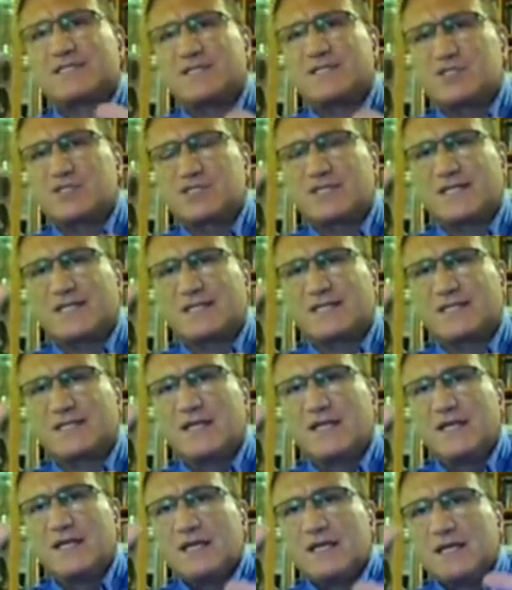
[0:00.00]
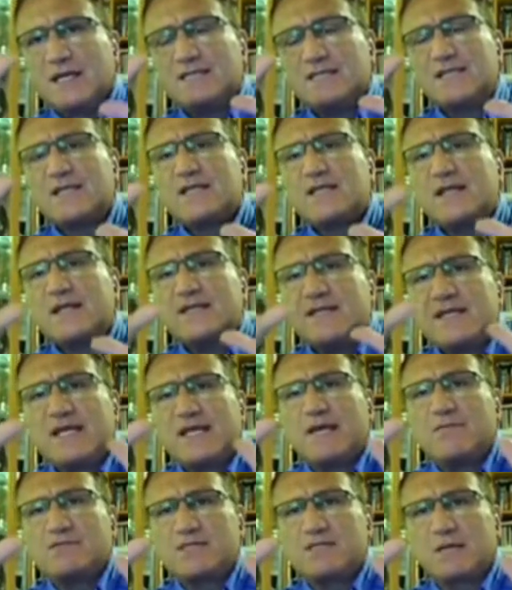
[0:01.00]
kaya yazıtları çıkarttı. İnsanlar
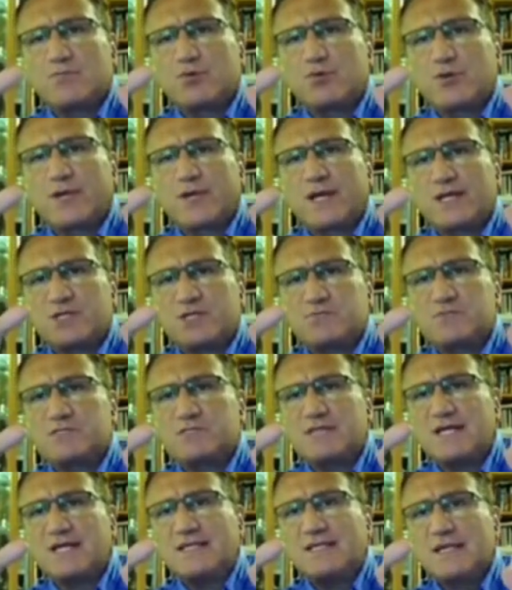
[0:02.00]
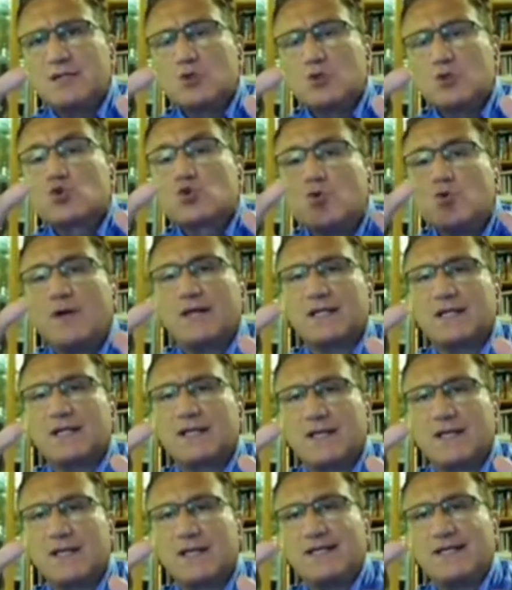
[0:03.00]
niye gelmişler bu yere yerleşmişler? Su
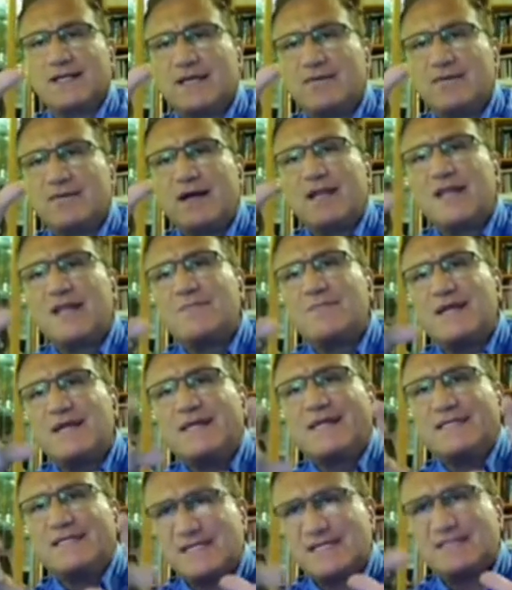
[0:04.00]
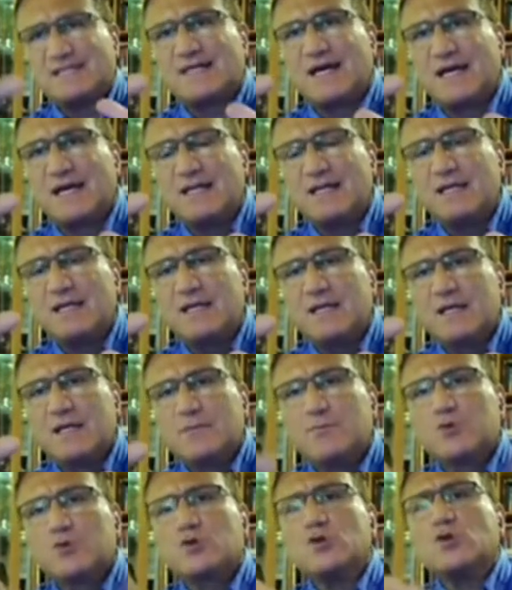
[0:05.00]
var diye. Yani Kemaliye'nin merkezi de dahil
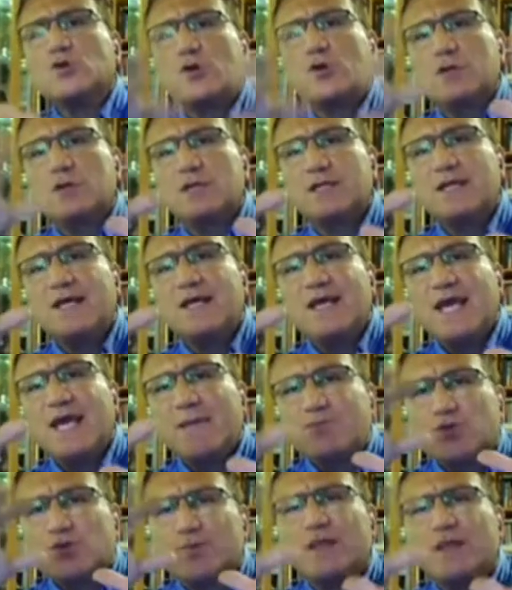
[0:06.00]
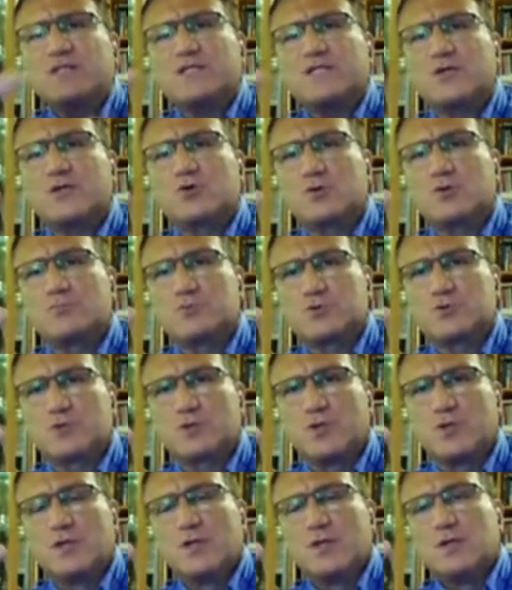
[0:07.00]
bütün köyleri hep su başlarında
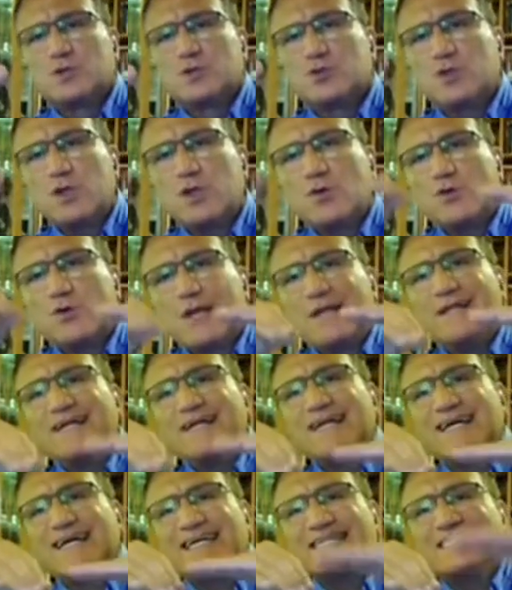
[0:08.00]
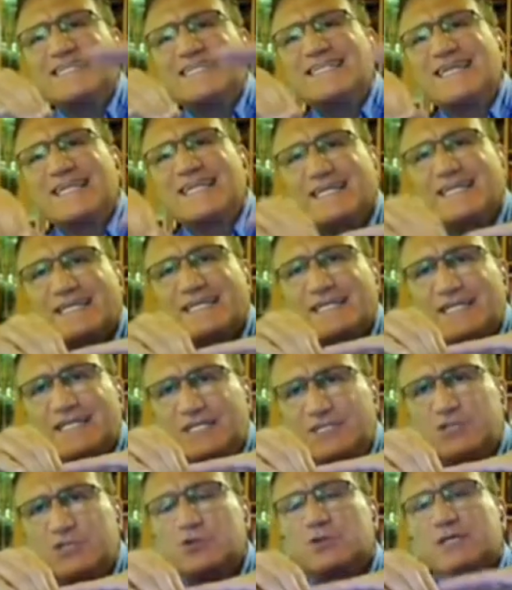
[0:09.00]
kurulmuştur. Çünkü oranın karstik yani
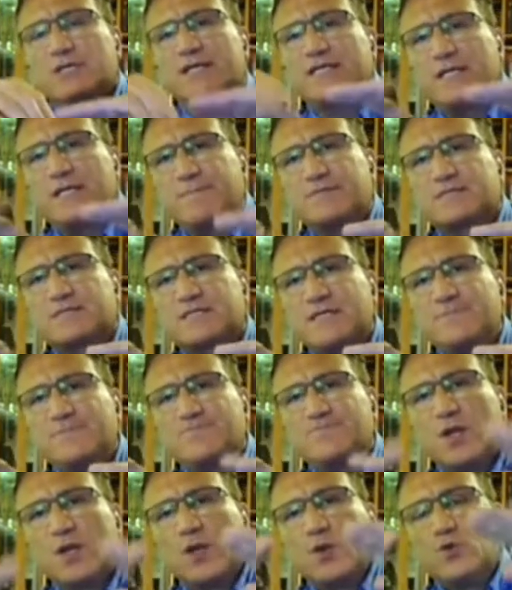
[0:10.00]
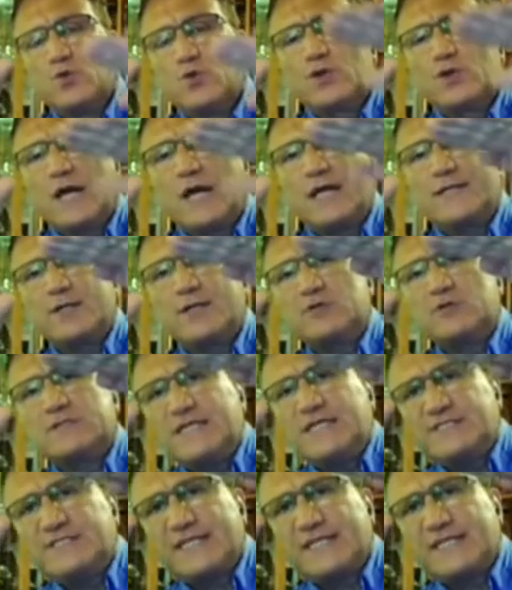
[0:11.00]
kireç taşı olan yapısı yukarıdaki o